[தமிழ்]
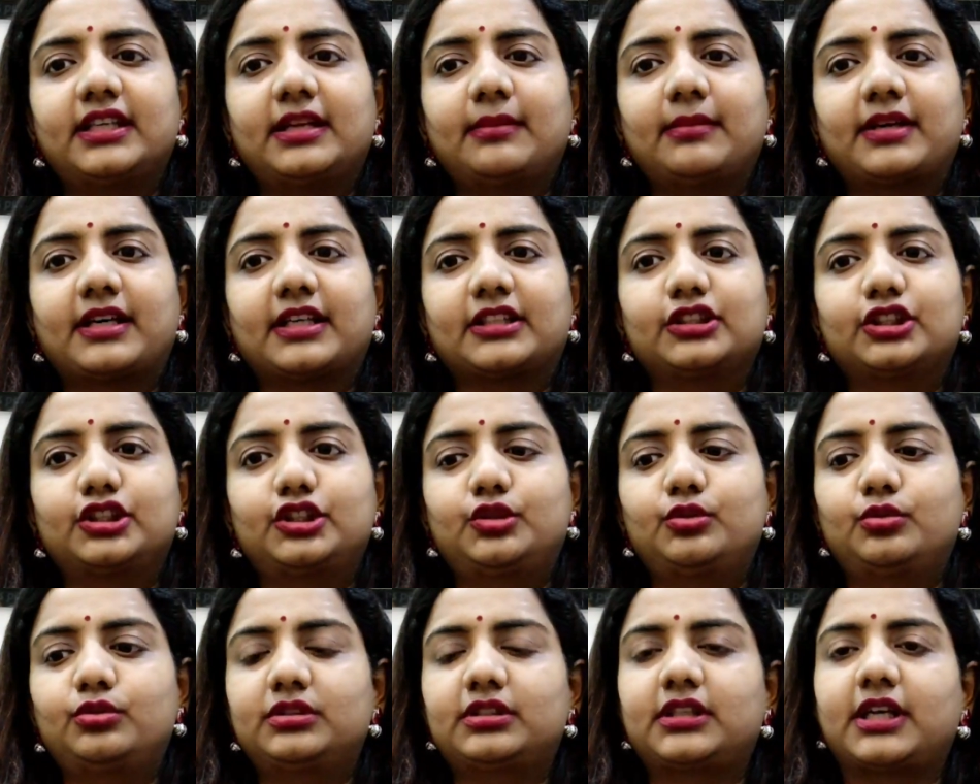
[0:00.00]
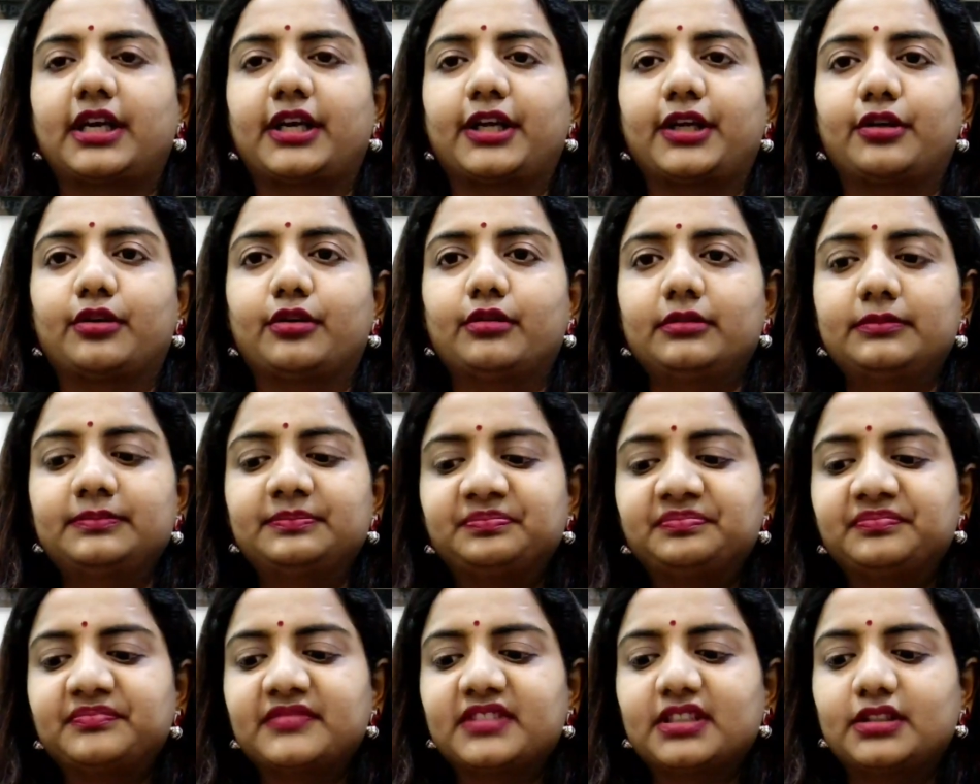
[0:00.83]
வந்து நமக்கு அந்த ஜூஸ் கிடைக்கும்
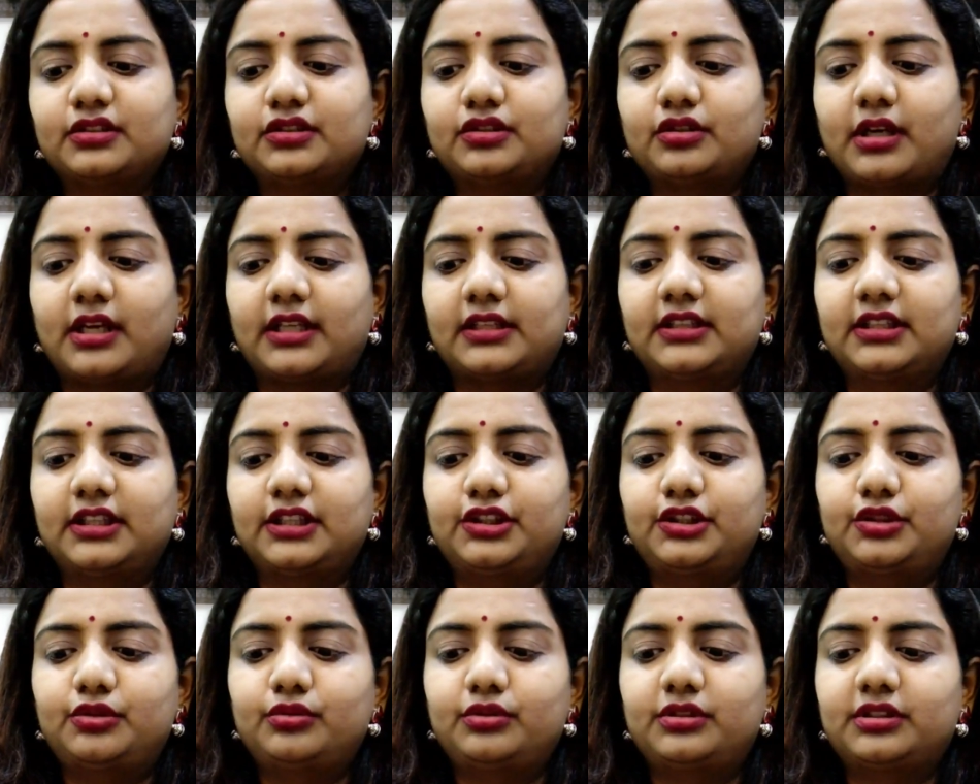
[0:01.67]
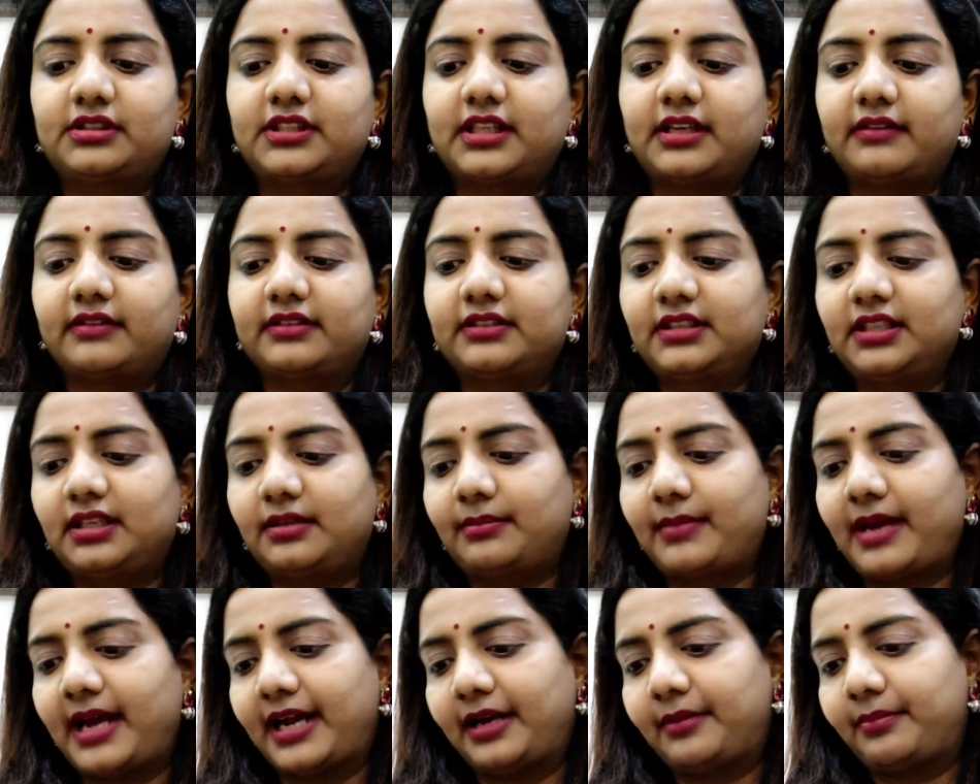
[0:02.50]
ஸோ அந்த ஜூஸ் தான் வந்து
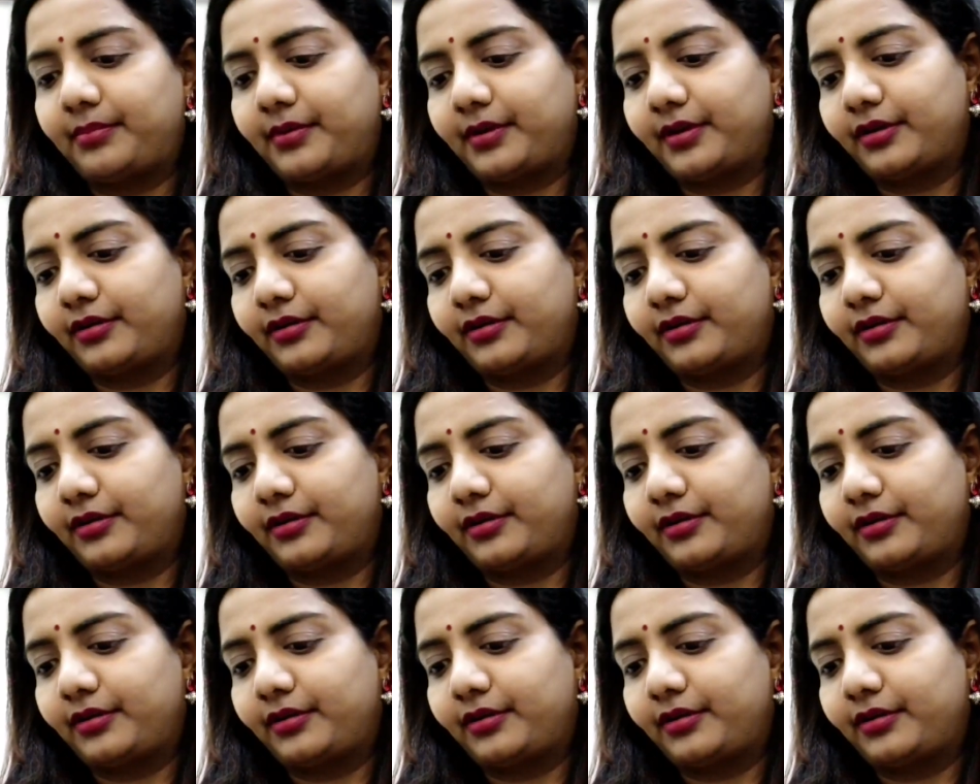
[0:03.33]
நம்ம ஆட்